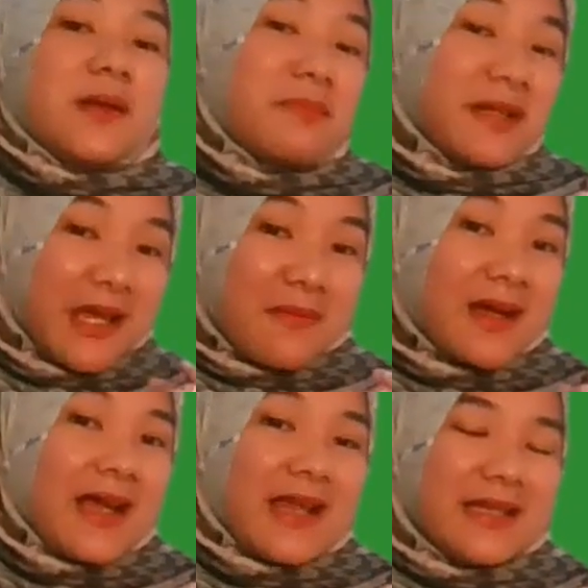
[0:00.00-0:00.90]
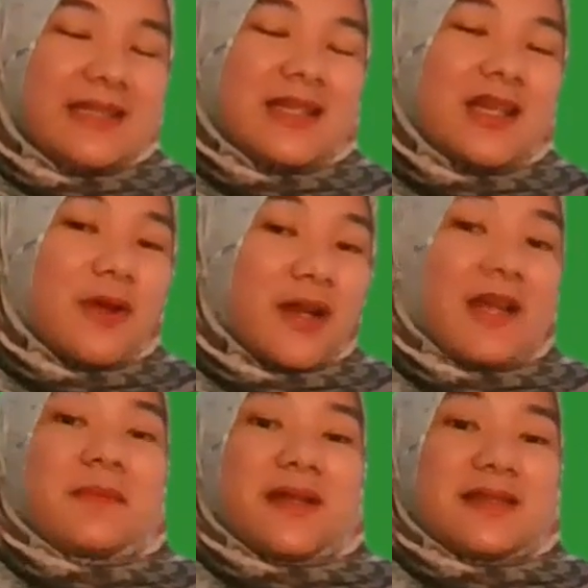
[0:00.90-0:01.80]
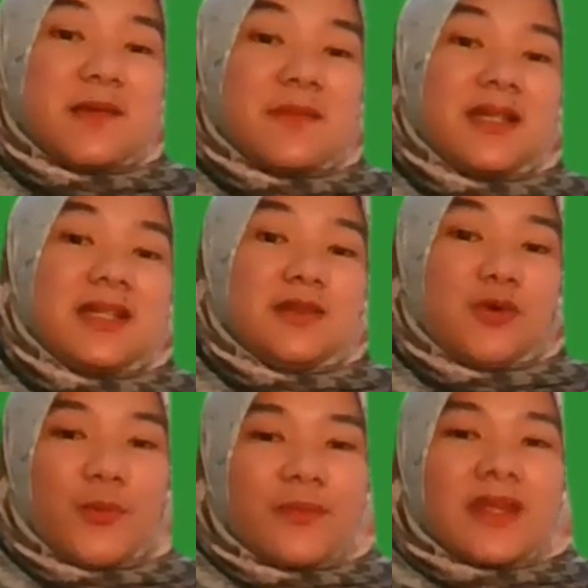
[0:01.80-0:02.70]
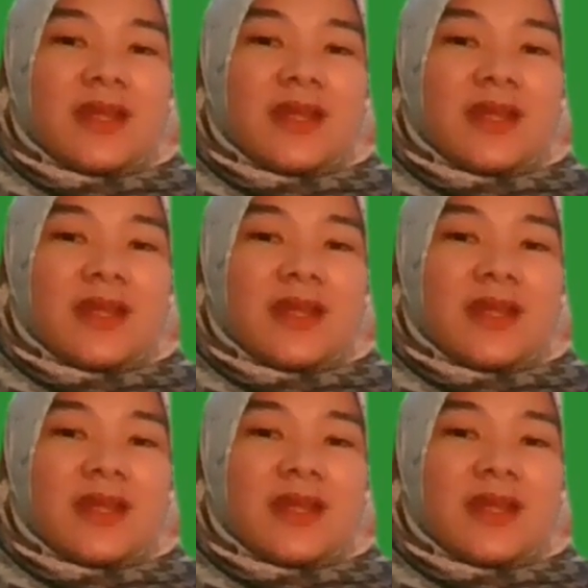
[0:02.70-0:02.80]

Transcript: eh, yang pertama kali dikeluarkan pada zaman itu.